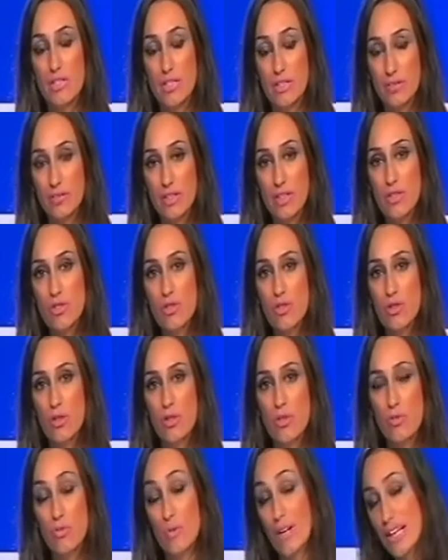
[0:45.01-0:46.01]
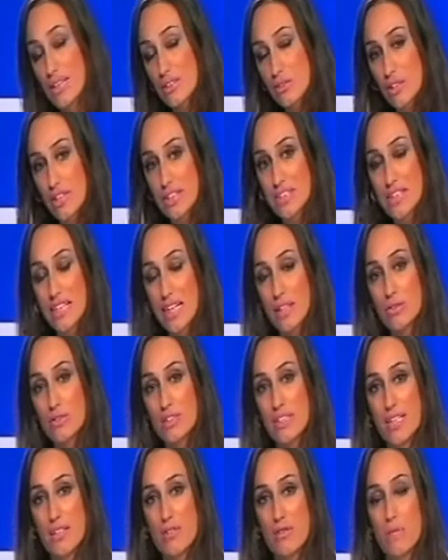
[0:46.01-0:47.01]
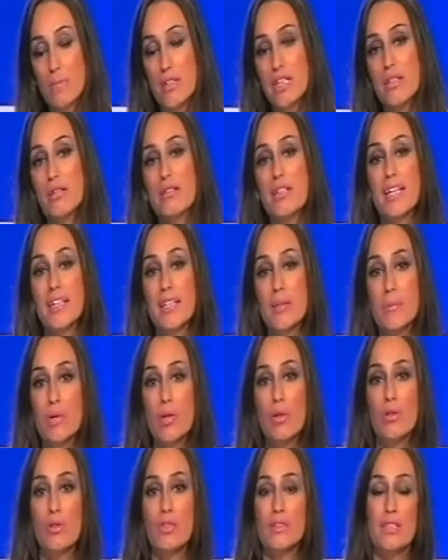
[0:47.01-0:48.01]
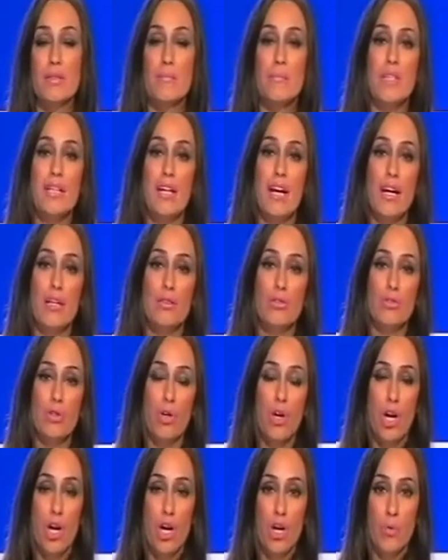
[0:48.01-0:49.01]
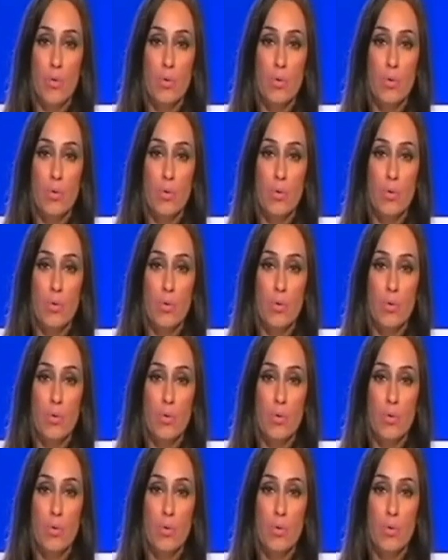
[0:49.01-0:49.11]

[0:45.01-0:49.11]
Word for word: servizio sull'altro candidato Ignazio Marino che ha da poco terminato